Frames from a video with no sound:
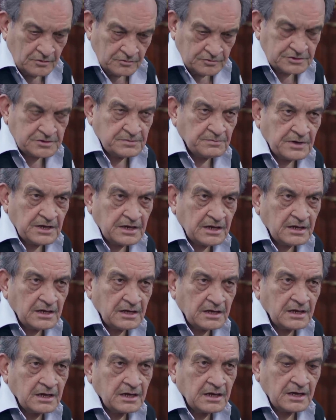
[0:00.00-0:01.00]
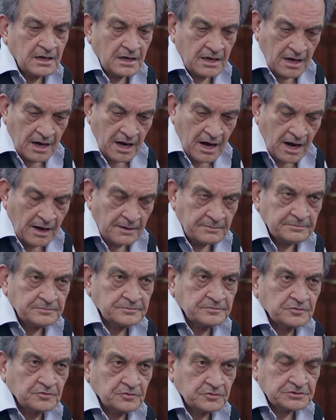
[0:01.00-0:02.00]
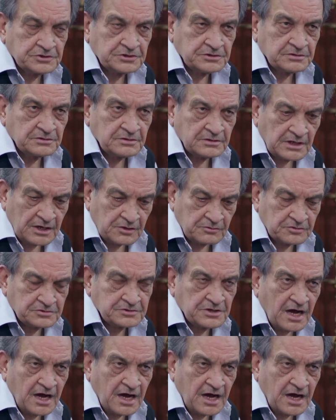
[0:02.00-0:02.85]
उसमें हम कुछ ना कुछ